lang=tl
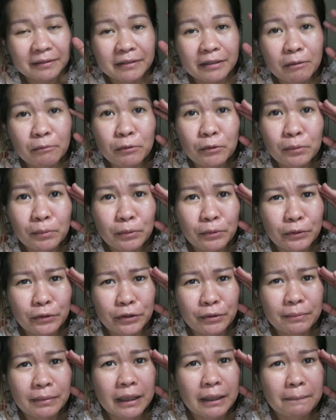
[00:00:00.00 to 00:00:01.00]
nabubuo
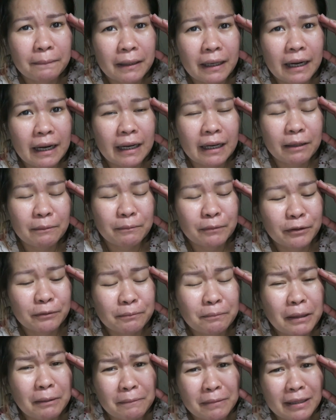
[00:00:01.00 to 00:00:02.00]
yung mga pangarap
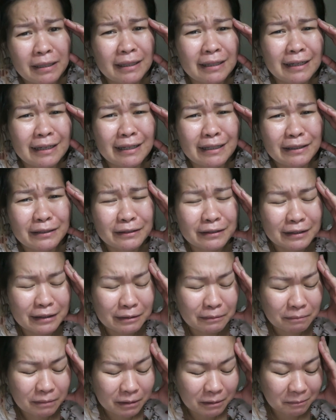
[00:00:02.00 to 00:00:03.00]
yung pamilya kayo,
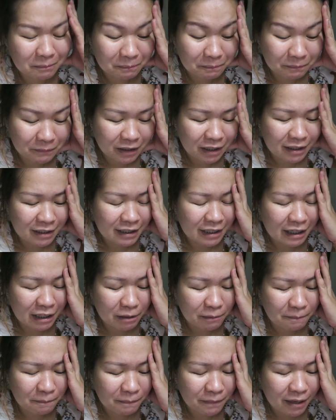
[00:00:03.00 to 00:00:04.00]
ba
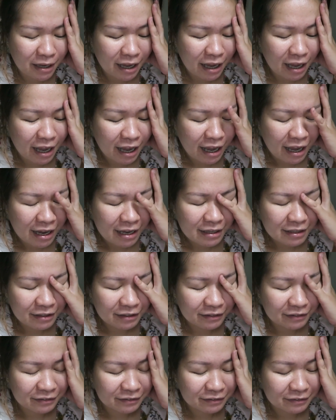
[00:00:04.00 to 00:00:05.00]
Sarap.
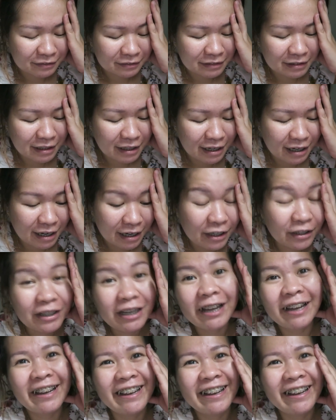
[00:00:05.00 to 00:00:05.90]
So, ayun na.